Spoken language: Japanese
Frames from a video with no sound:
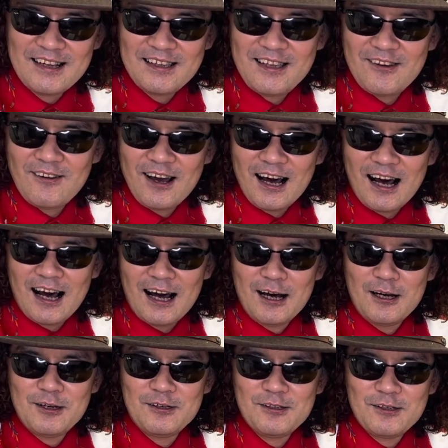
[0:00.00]
では
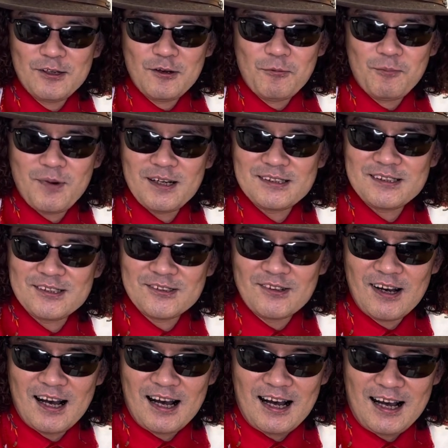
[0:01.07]
まず
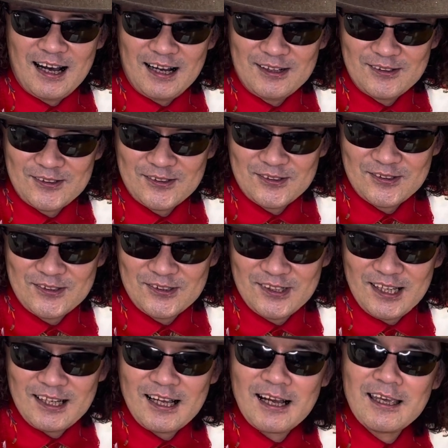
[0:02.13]
はふ
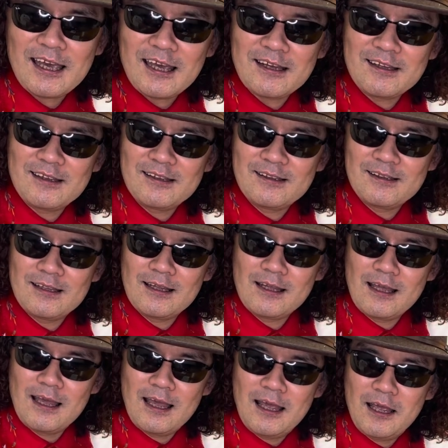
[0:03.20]
りかけ、
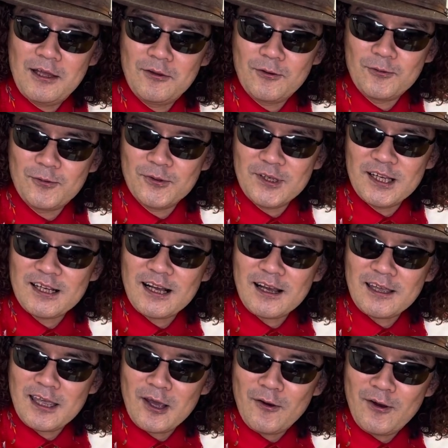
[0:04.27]
ふりか
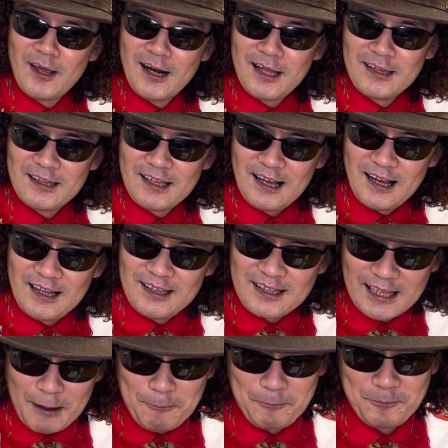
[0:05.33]
けを選んだあな
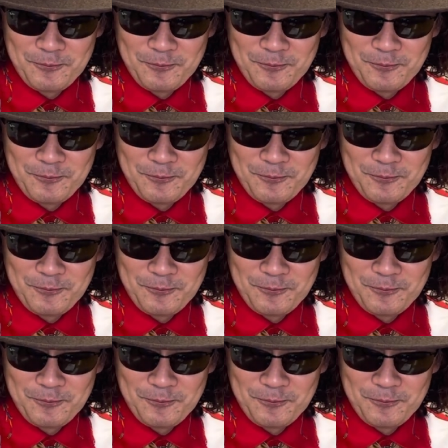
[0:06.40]
た。